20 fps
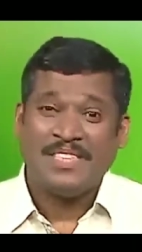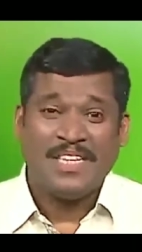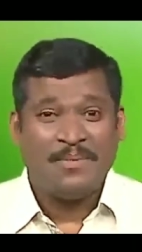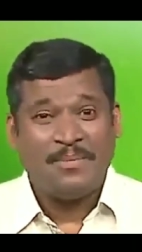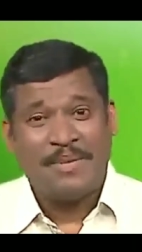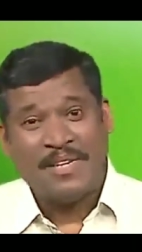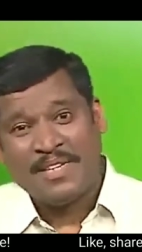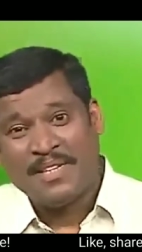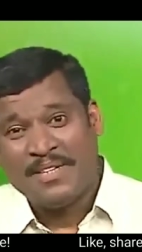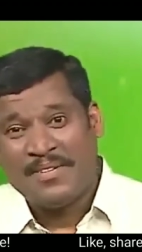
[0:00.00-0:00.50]

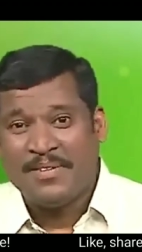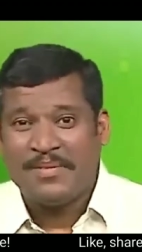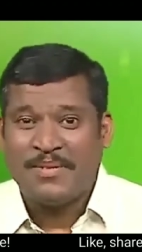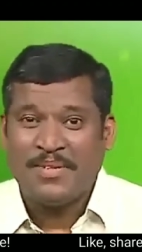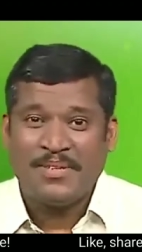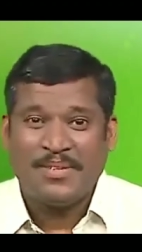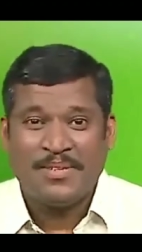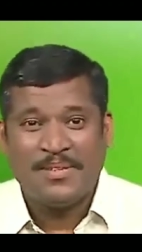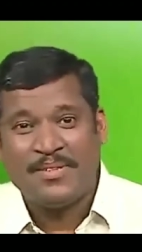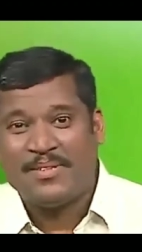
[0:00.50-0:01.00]
அப்போ என்ன தெரியுமா
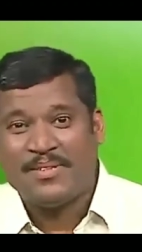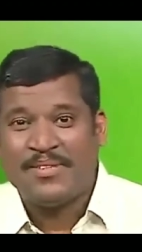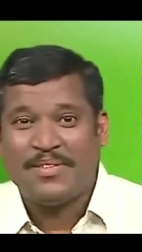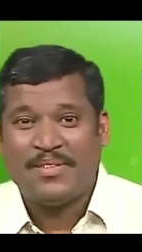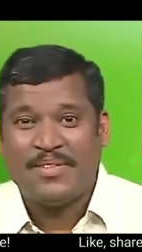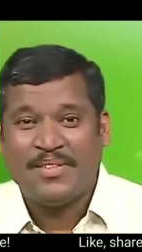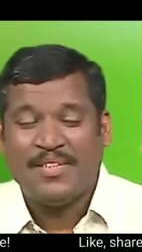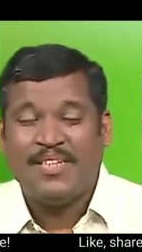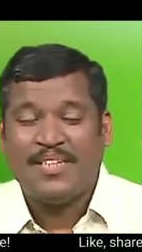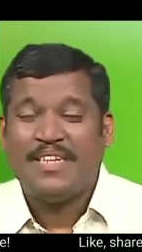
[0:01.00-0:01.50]
பண்ணணும்
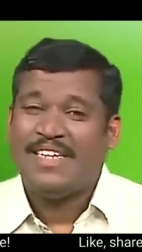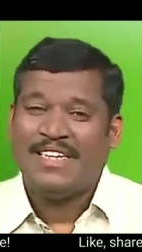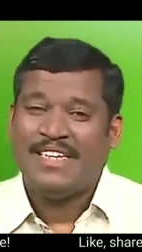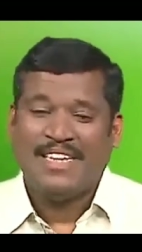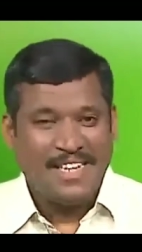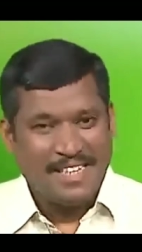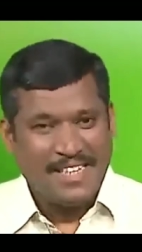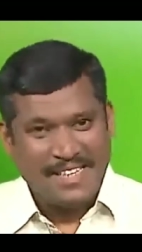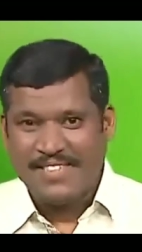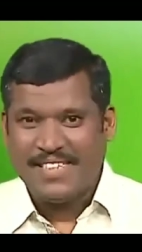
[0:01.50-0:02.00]

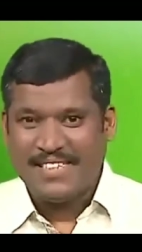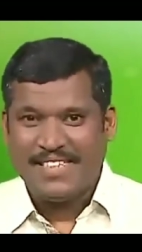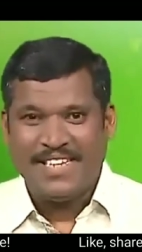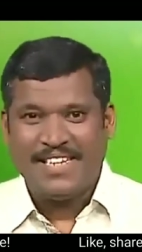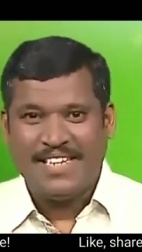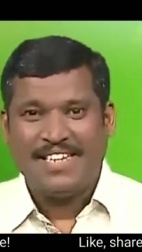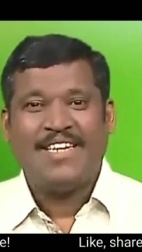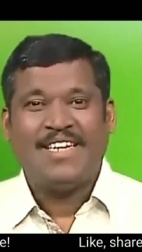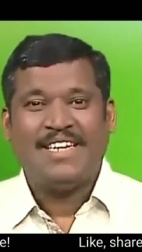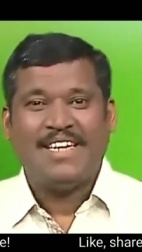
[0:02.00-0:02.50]
நல்லா
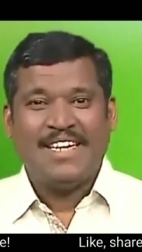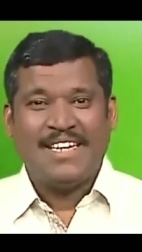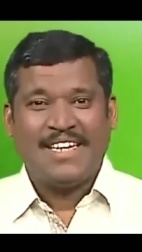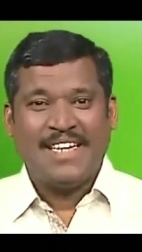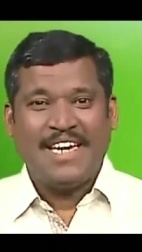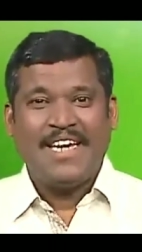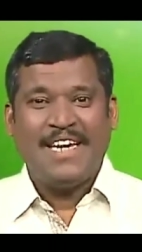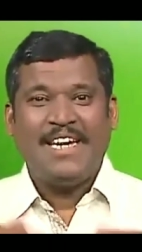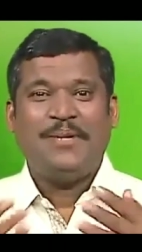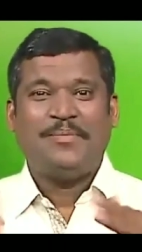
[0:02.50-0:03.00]
கேவனிங்க
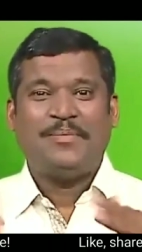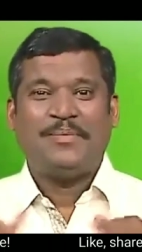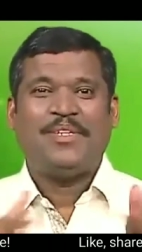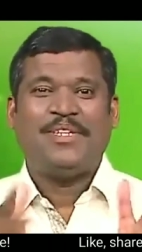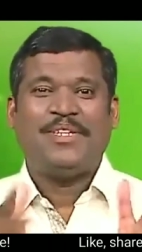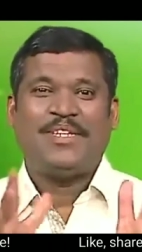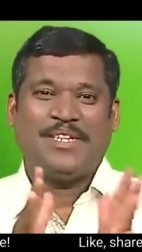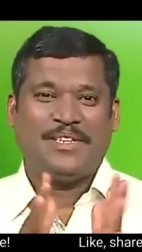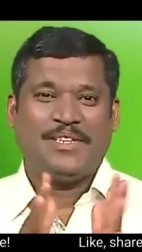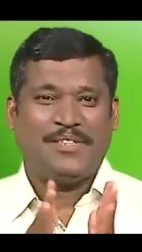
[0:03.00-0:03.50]
கேள்வி
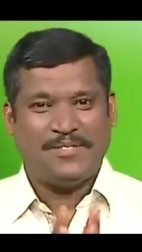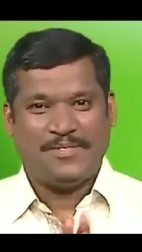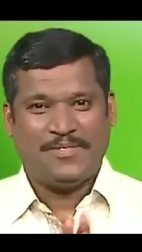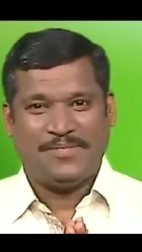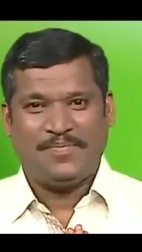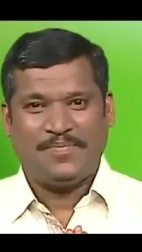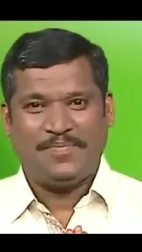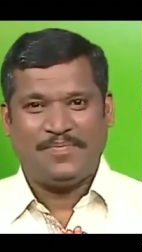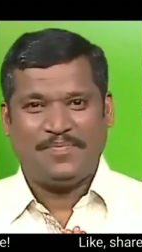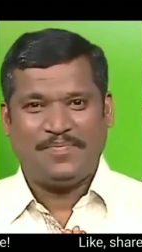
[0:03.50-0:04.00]
மட்டும் கேட்கணும்
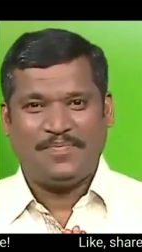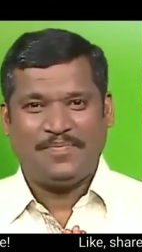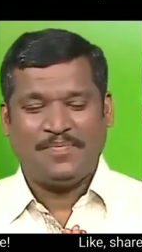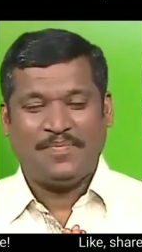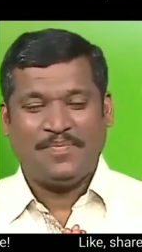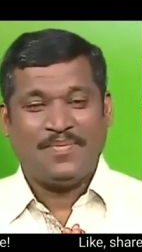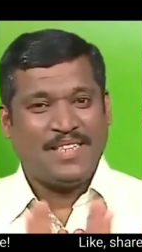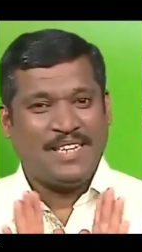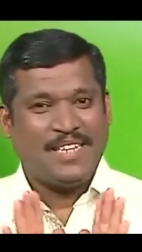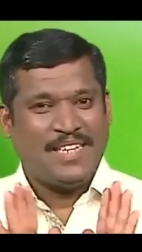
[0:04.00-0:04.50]

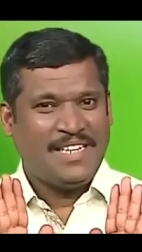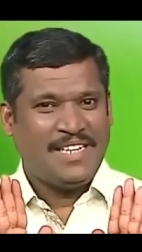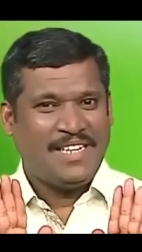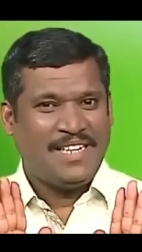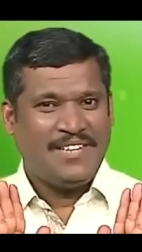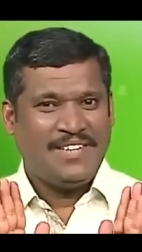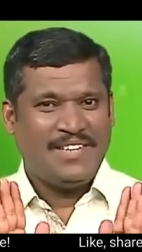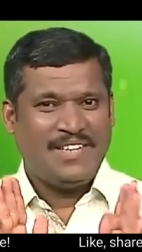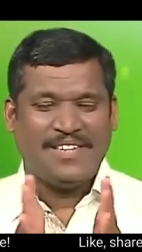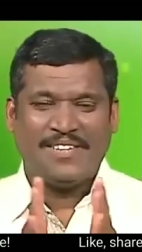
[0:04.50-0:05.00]
என்ன
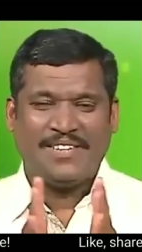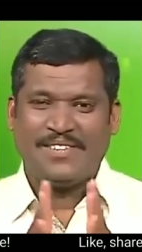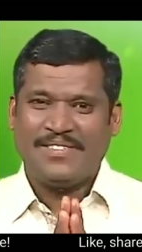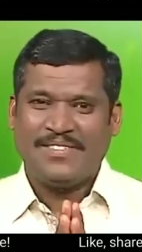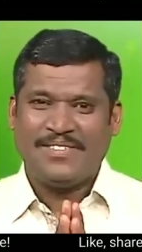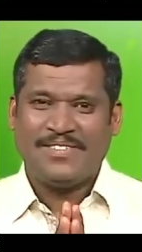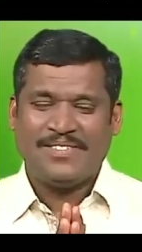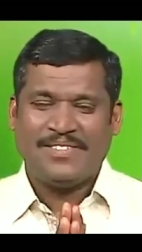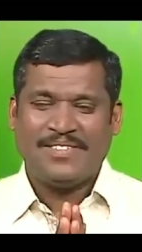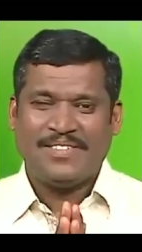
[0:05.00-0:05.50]
கேள்வி
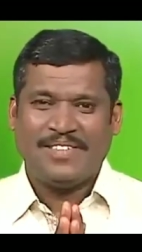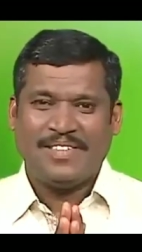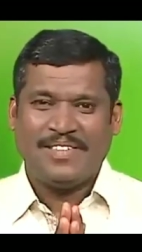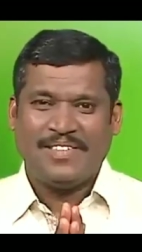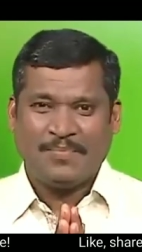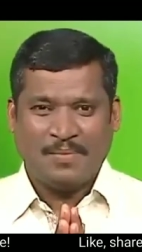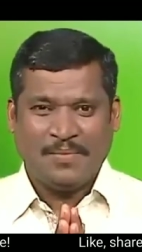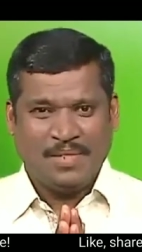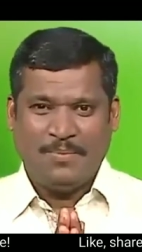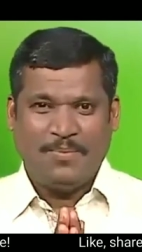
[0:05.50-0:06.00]
கேட்கணும்
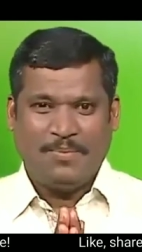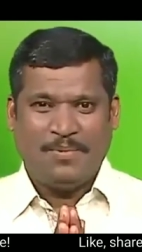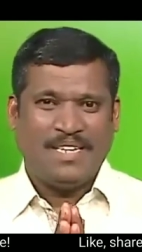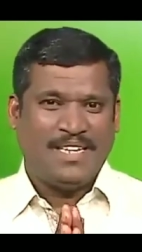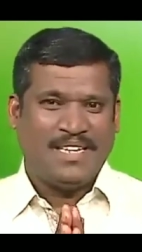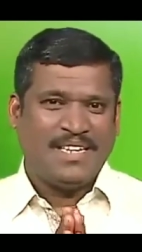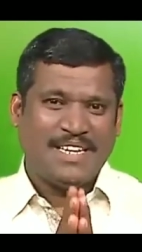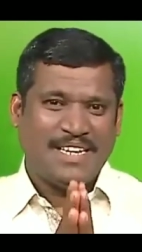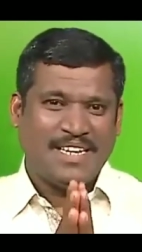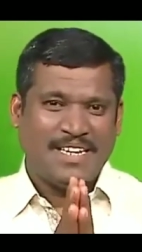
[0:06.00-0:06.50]
இப்போ நான்
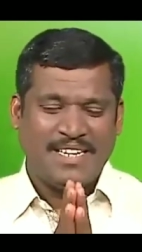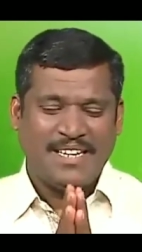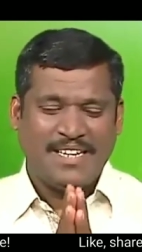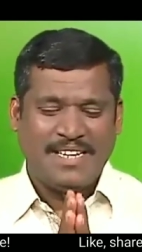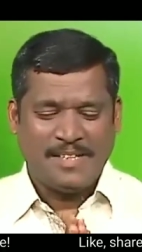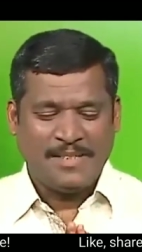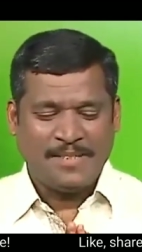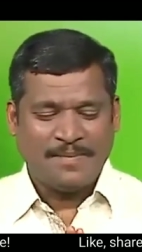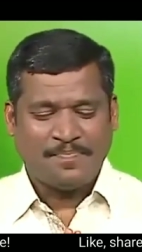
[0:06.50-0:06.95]
என்ன கேட்குறேன்னா